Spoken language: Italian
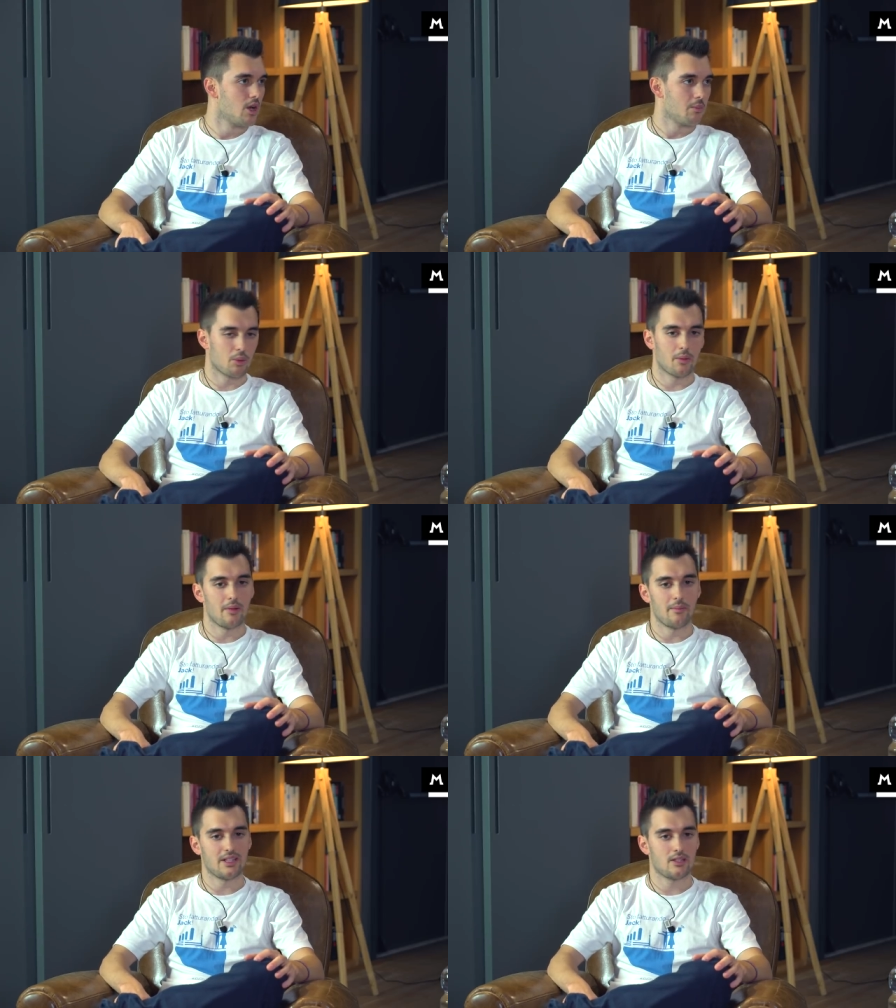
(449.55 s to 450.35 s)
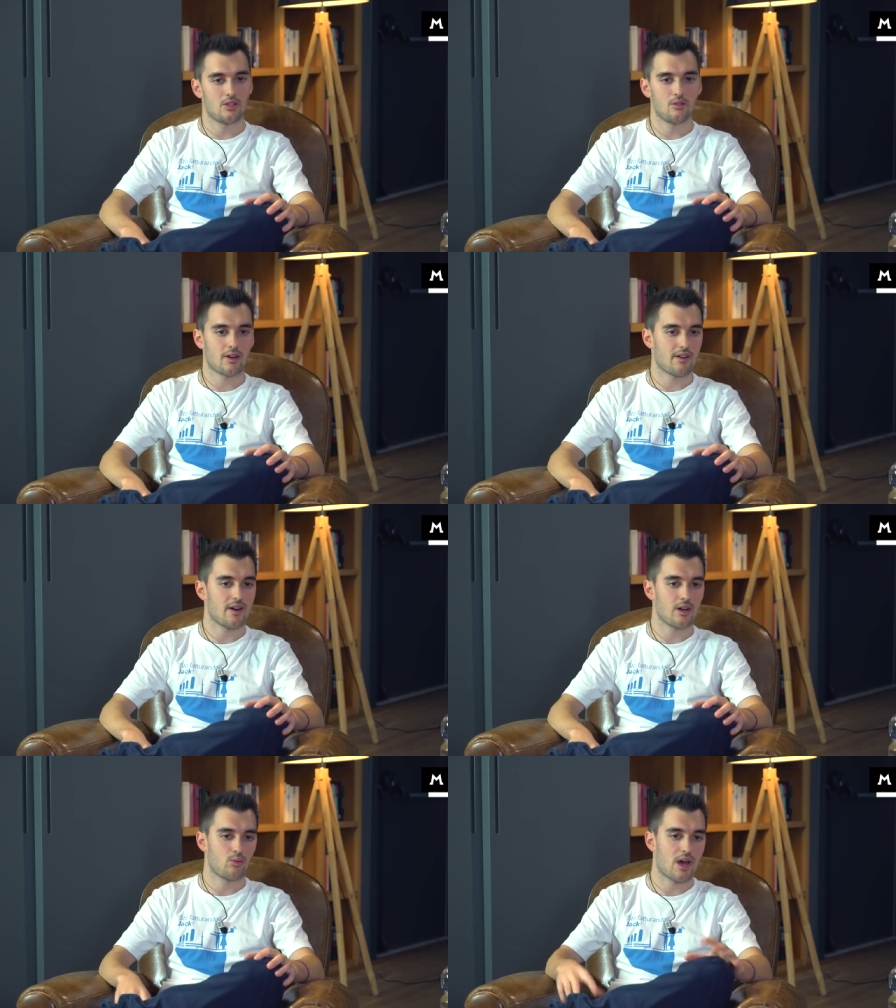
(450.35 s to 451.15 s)
probabilmente si dovrà
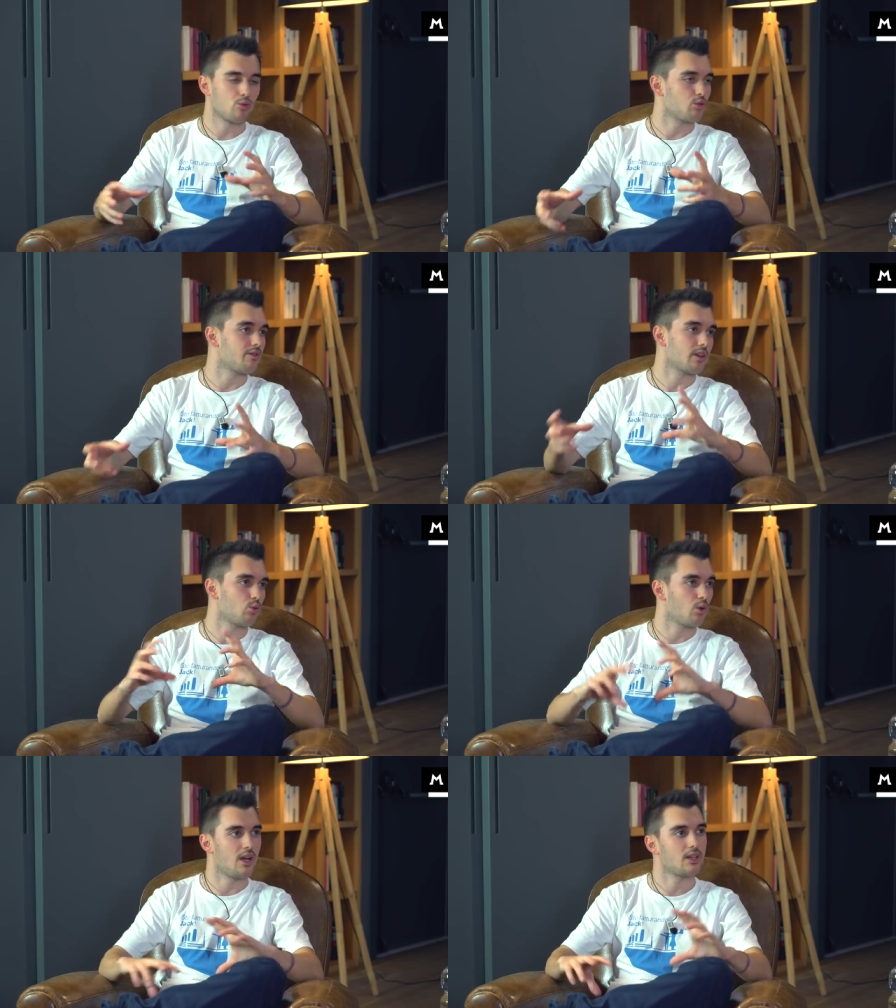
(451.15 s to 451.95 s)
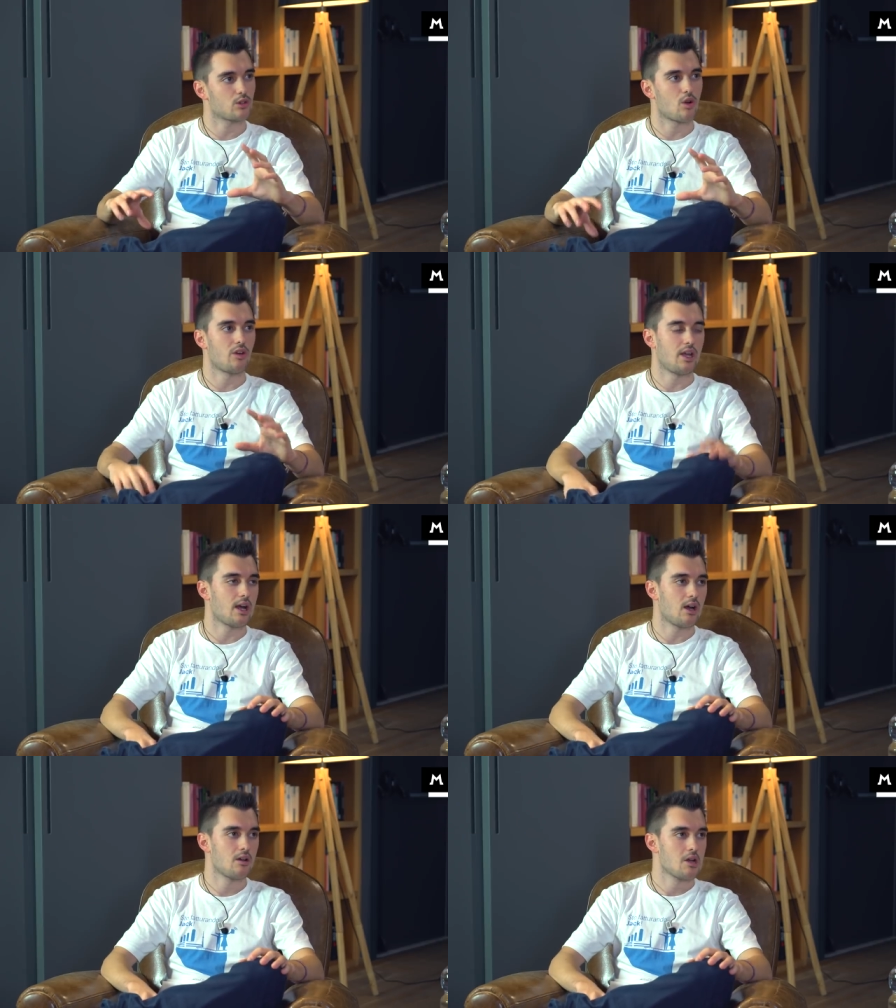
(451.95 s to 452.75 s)
fare un'autofattura
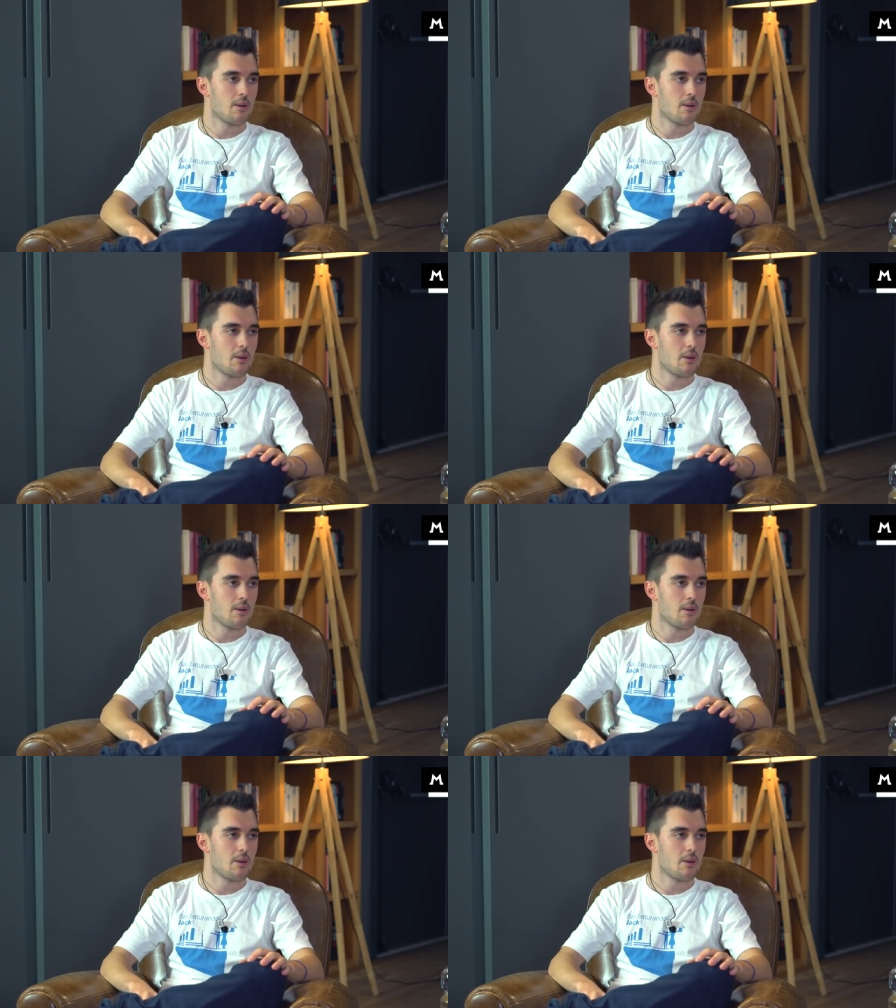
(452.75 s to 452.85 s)
elettronica,